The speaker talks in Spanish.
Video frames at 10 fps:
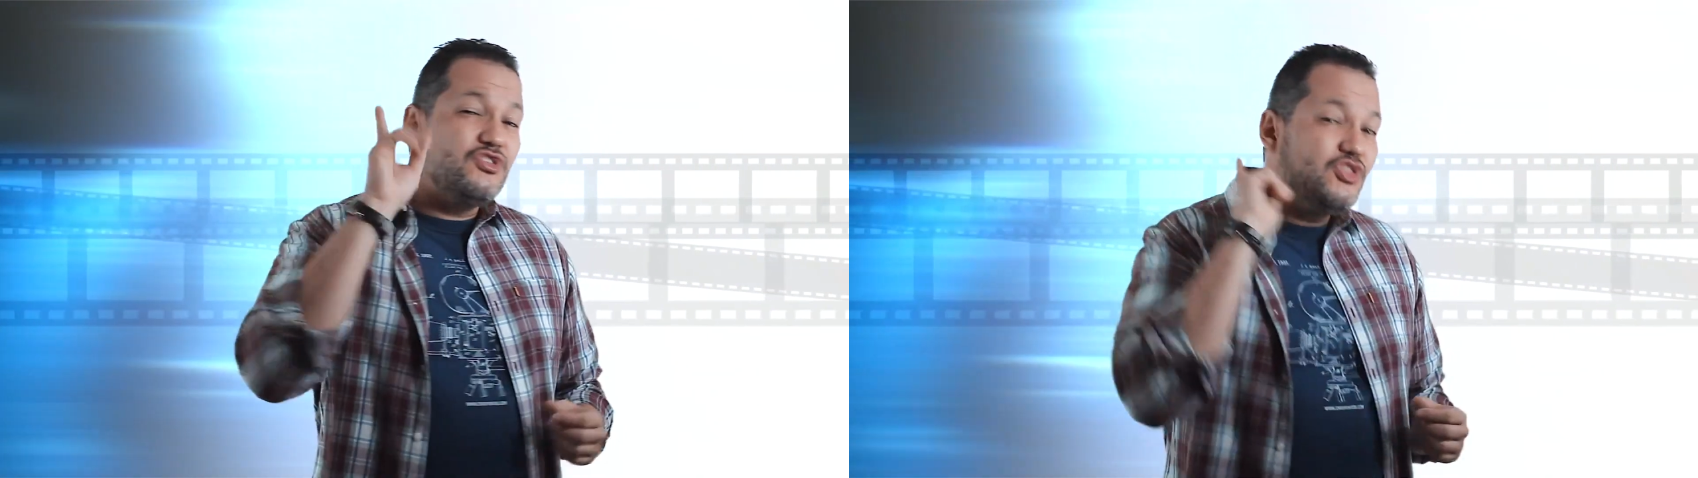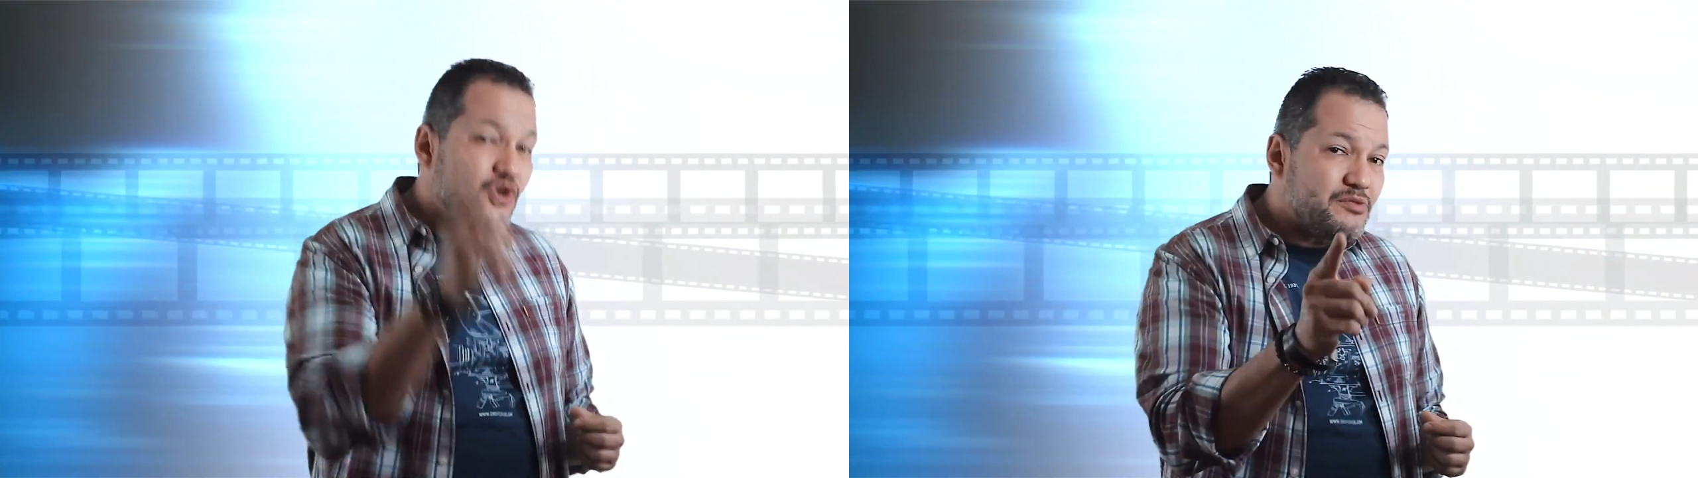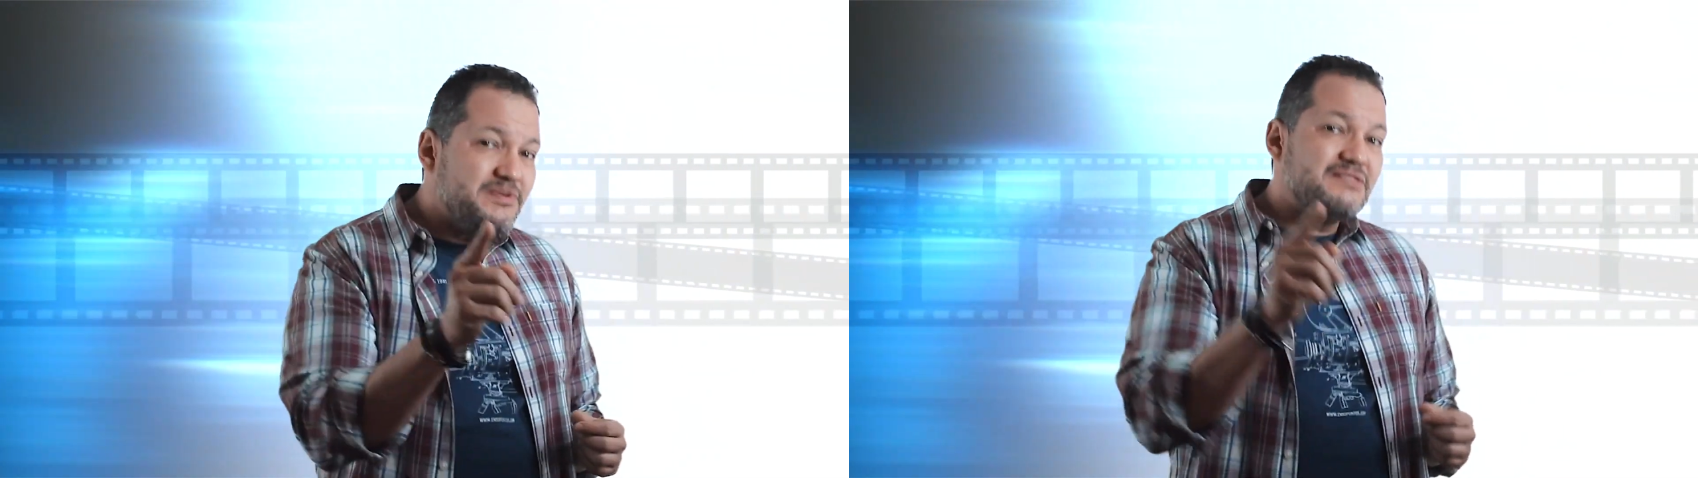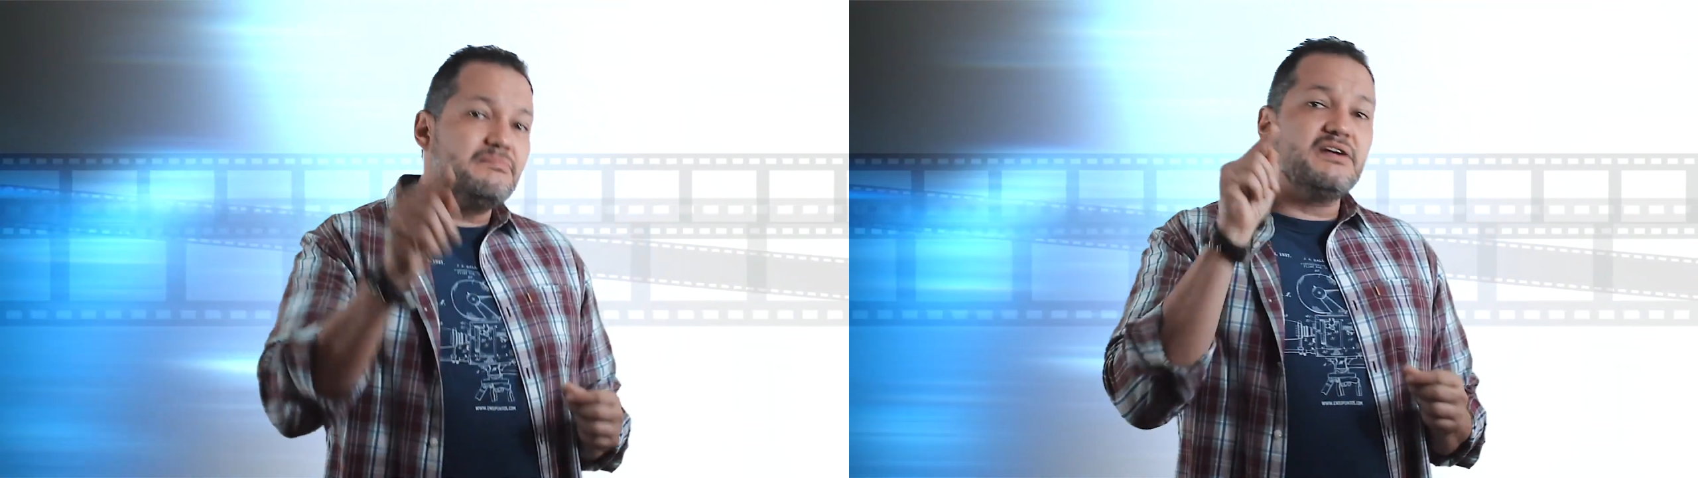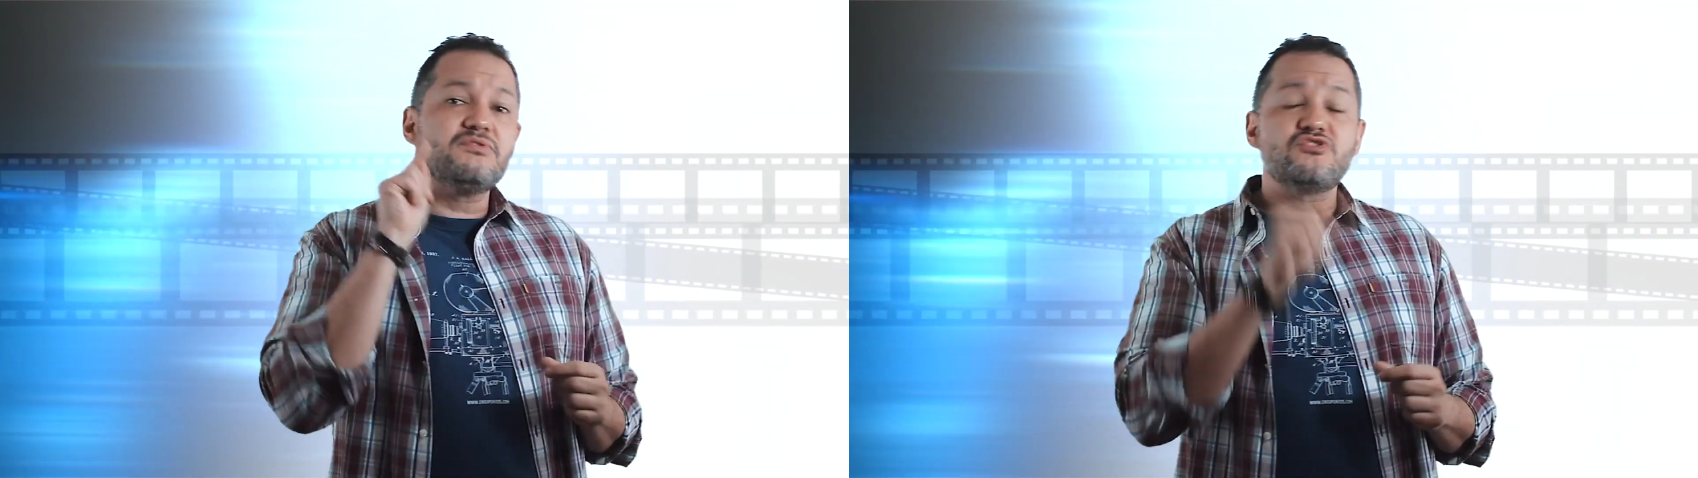no
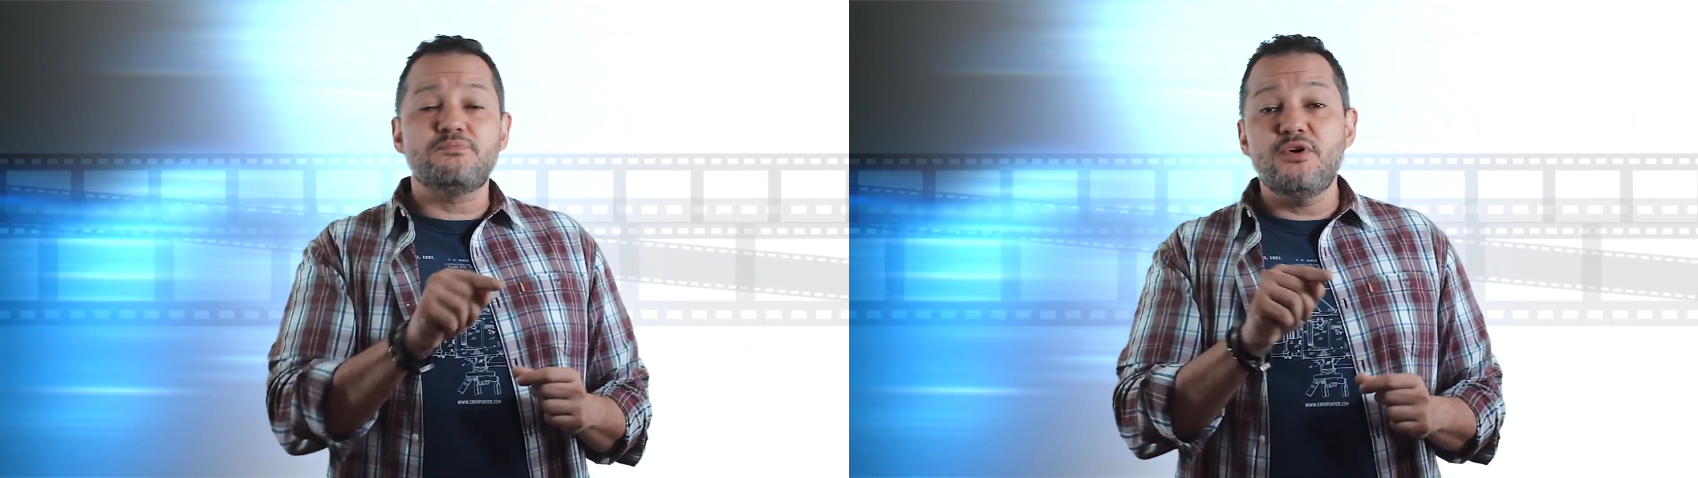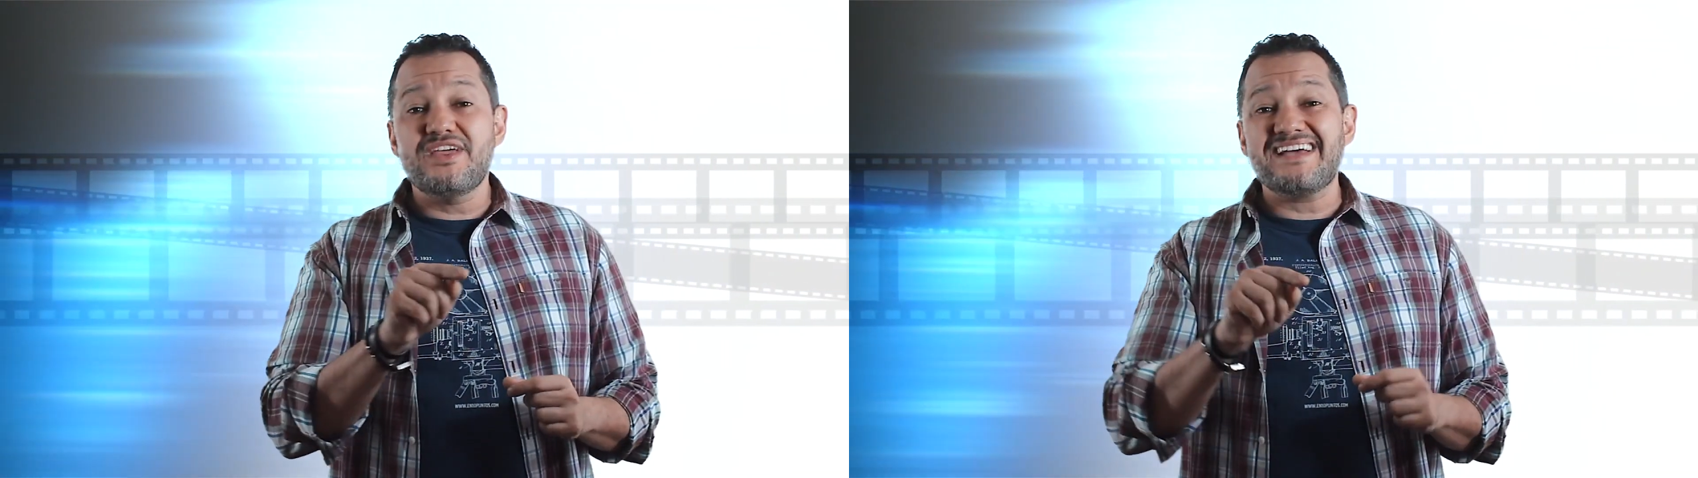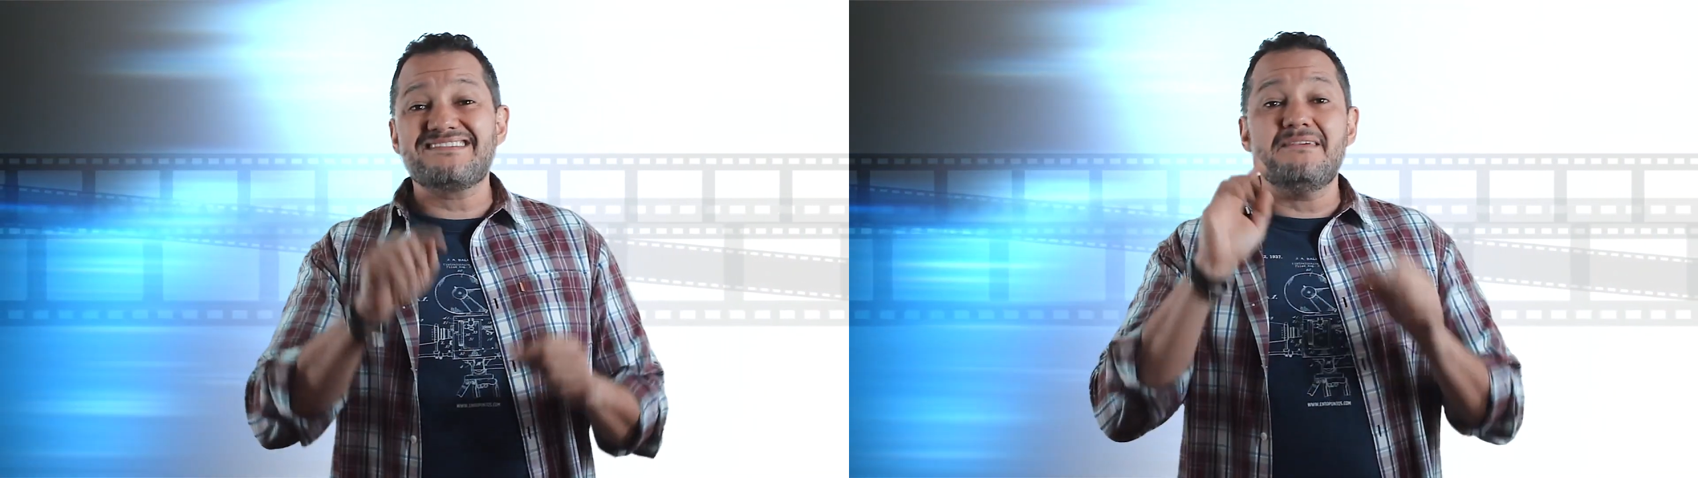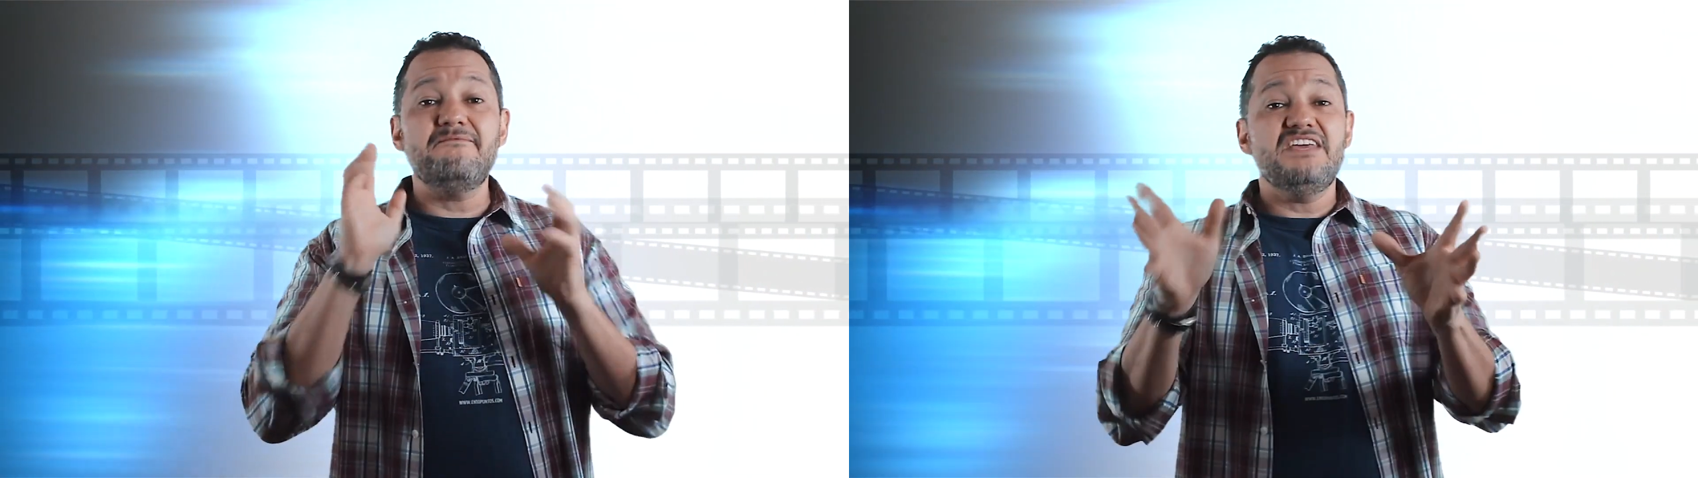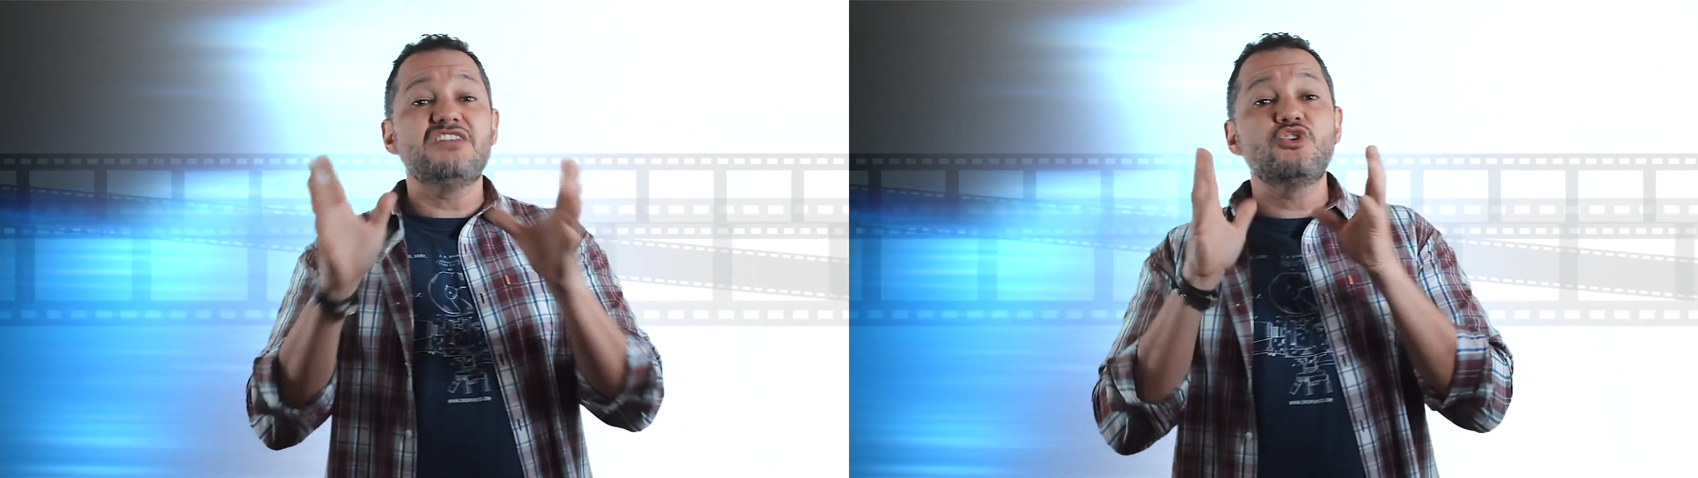olviden ver nuestro podcast
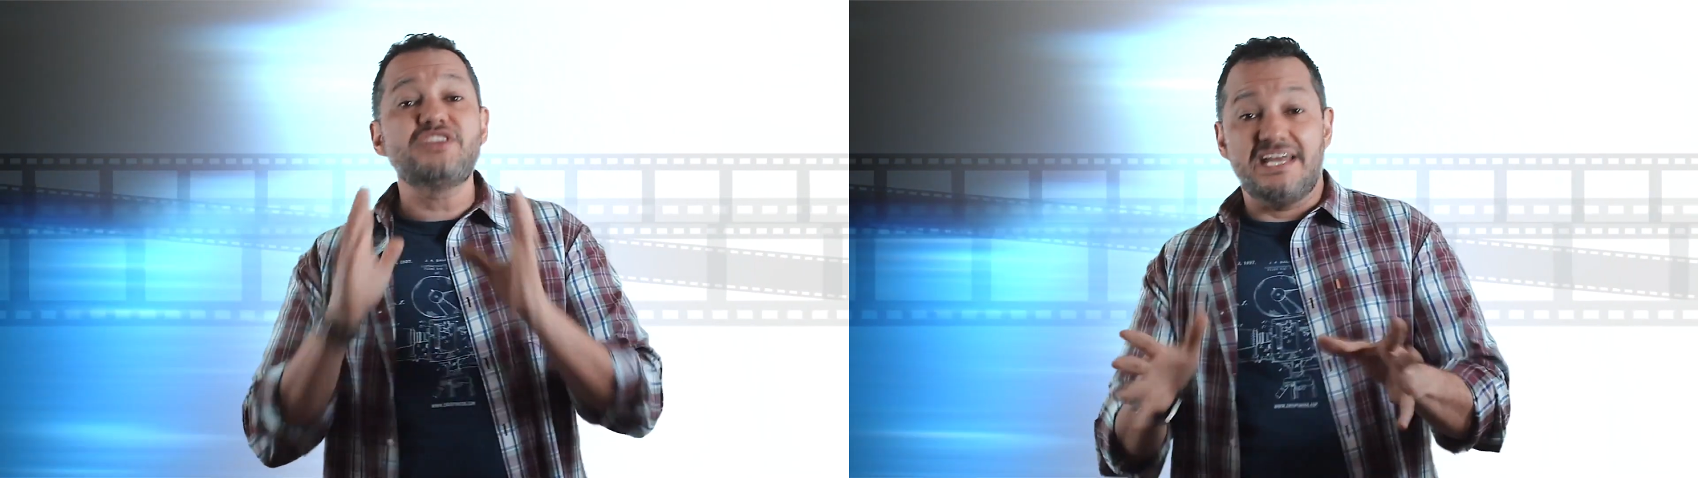Viendo